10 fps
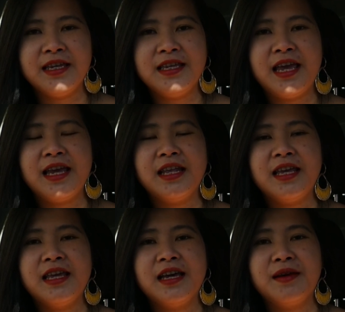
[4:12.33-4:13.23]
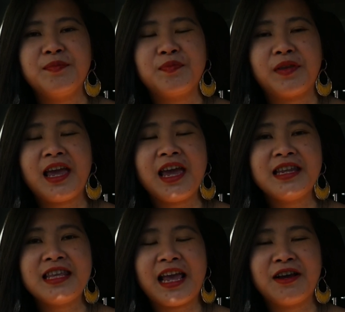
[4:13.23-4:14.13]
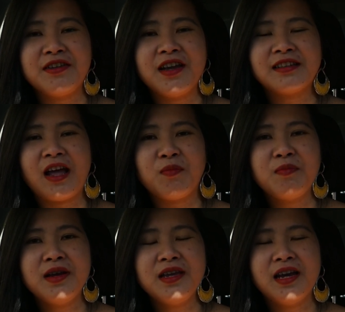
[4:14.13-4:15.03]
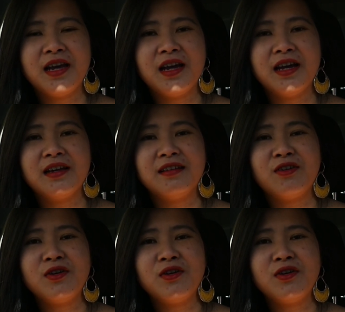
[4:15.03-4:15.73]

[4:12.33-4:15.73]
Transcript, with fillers: Về thì uh, cái anh chàng người dân tộc mới uh,